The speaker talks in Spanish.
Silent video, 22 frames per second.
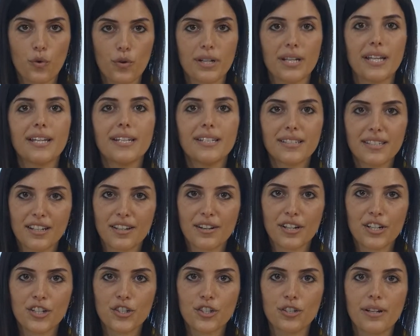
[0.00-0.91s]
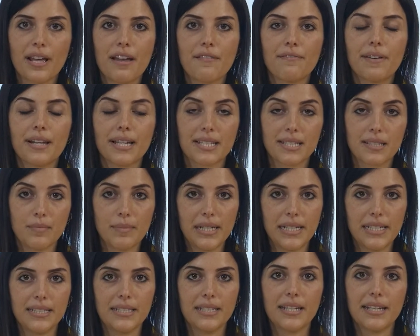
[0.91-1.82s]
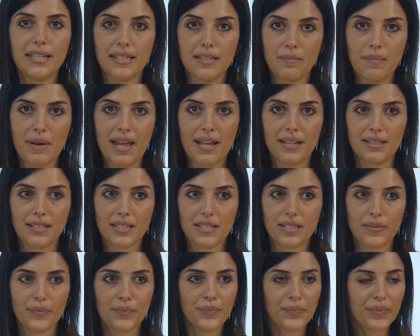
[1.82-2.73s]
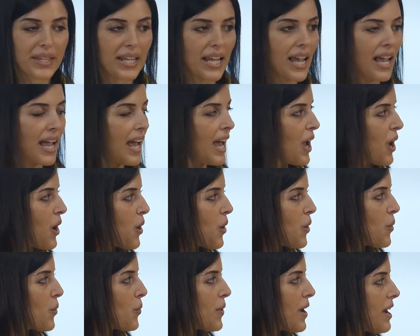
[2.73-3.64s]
con miras a una mejor integración y mayor flexibilidad